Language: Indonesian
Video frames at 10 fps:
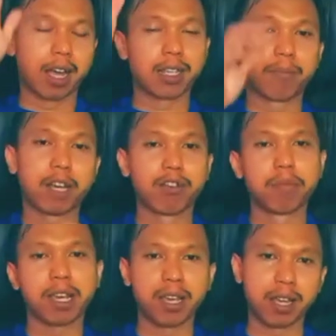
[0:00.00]

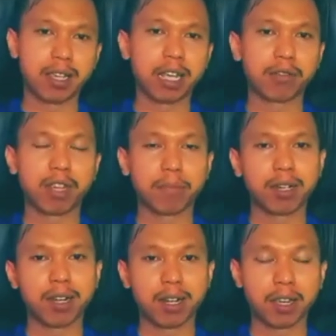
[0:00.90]
Assalamualaikum, saya Jajang
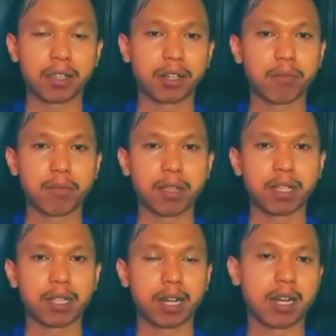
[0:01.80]
Jaman dari Center for
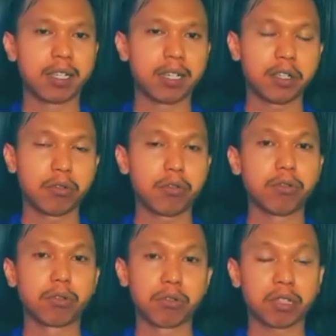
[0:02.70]
Budget Analysis.
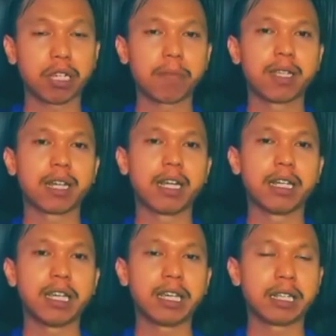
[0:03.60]
Untuk cek budget kali
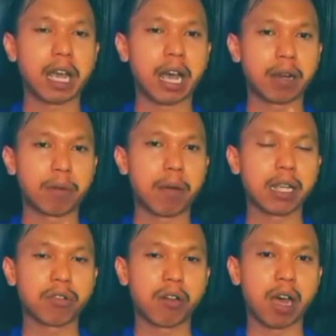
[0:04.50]
ini, kita akan
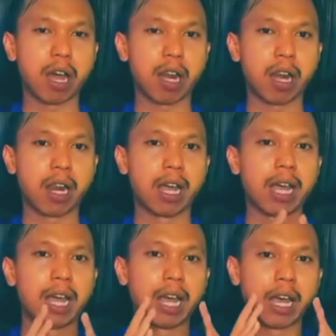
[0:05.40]
membahas soal
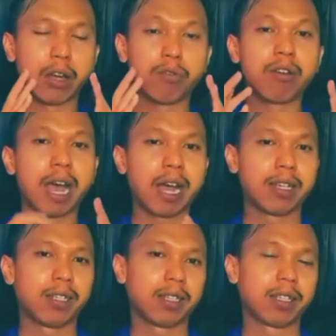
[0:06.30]

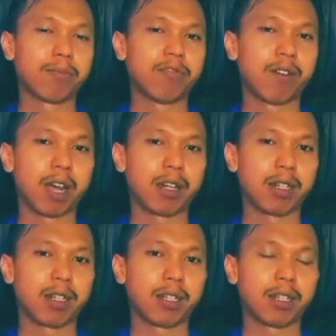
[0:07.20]
dugaan
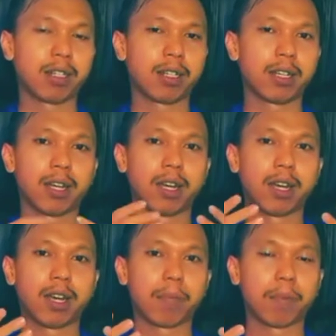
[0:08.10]
temuan
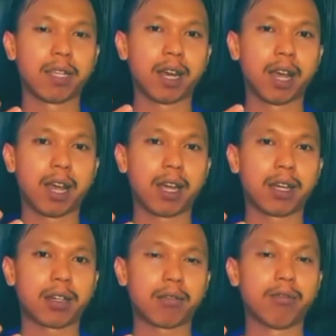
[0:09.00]

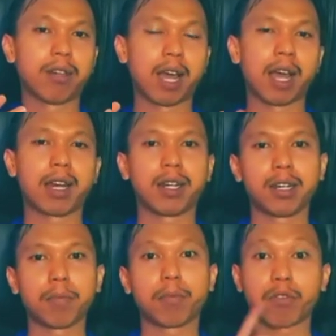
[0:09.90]

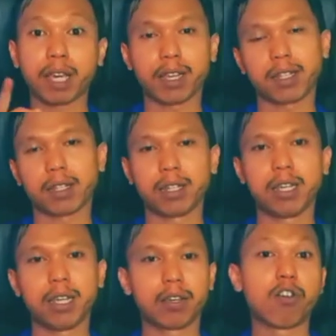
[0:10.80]
penyalahgunaan proyek
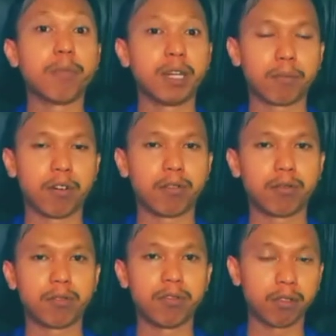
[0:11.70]
di Kominfo.
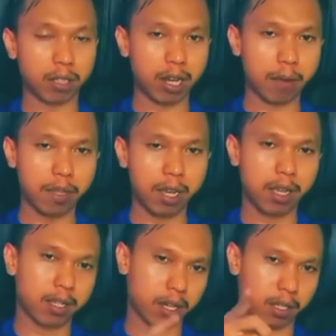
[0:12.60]
Untuk
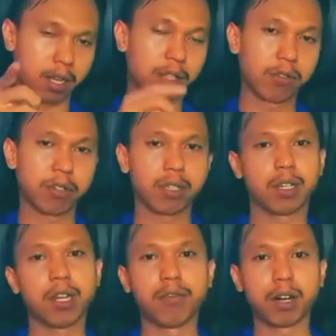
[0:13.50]
selengkapnya, saksikan terus
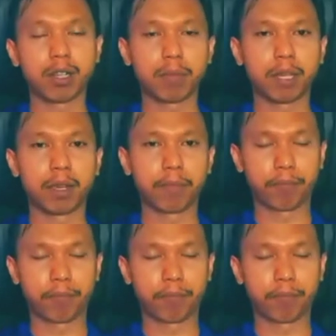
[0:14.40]
di luar TV.